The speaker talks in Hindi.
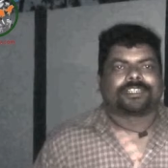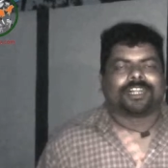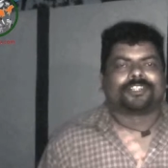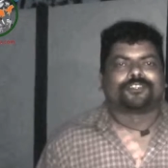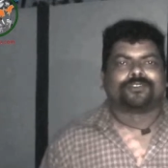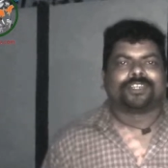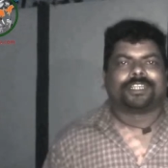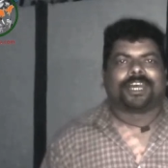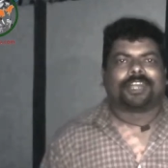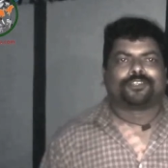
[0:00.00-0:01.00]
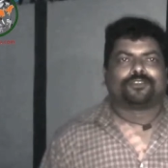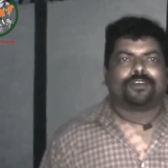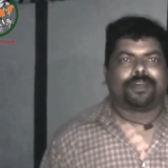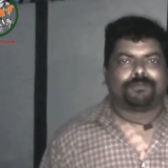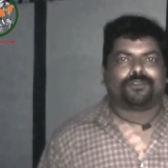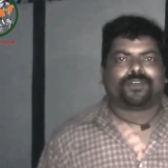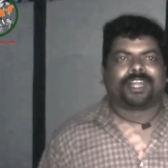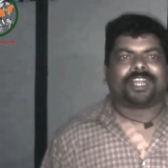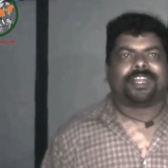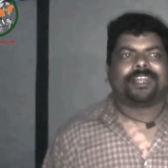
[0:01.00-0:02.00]
अभी चौकीदार ये नारा
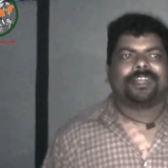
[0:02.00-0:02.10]
उन